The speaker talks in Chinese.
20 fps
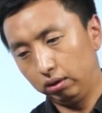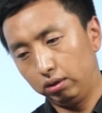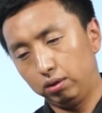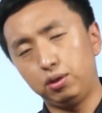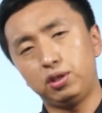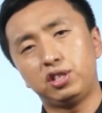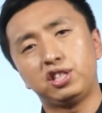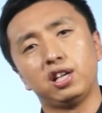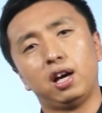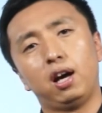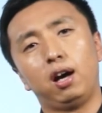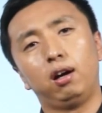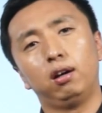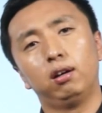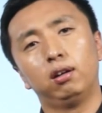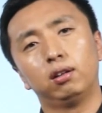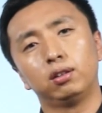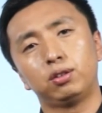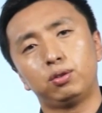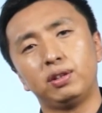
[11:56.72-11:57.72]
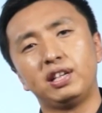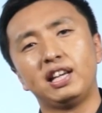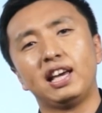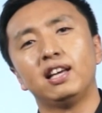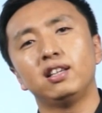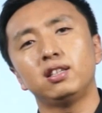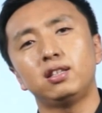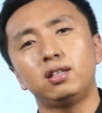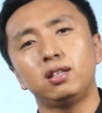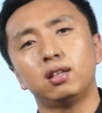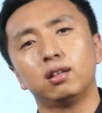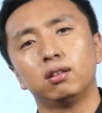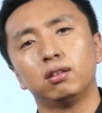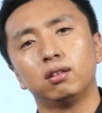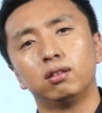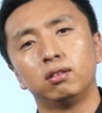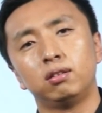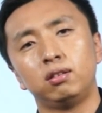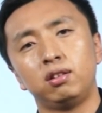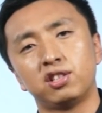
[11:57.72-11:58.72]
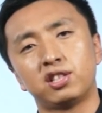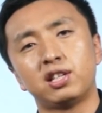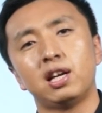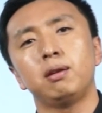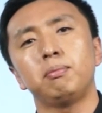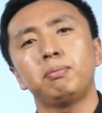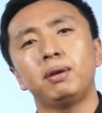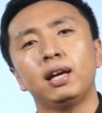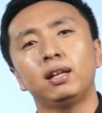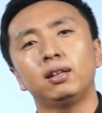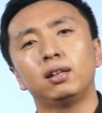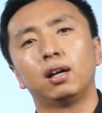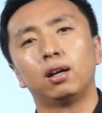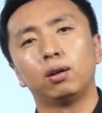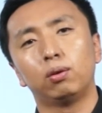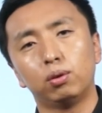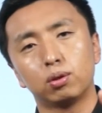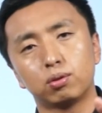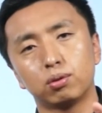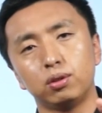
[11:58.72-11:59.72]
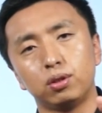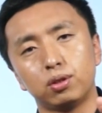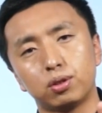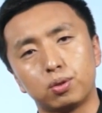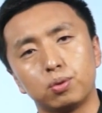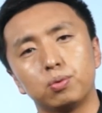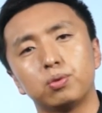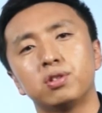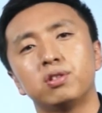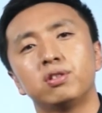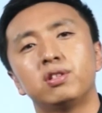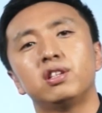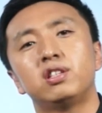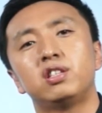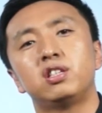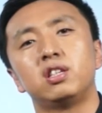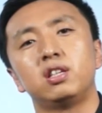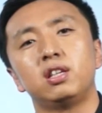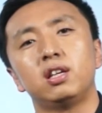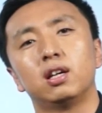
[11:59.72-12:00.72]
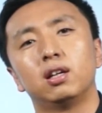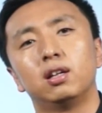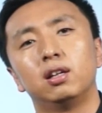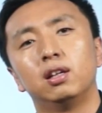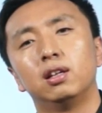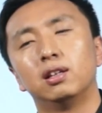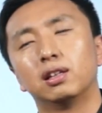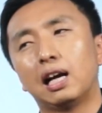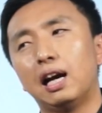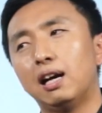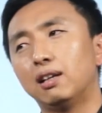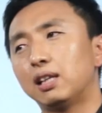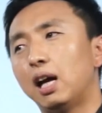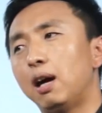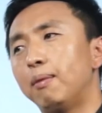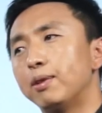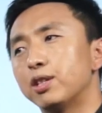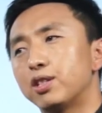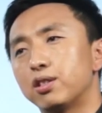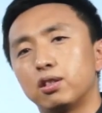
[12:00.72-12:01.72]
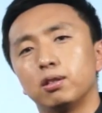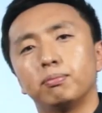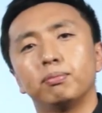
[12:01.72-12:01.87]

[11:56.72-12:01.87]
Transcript: 去想、去联系你身边的，或者说你熟知一些企业，看到他们是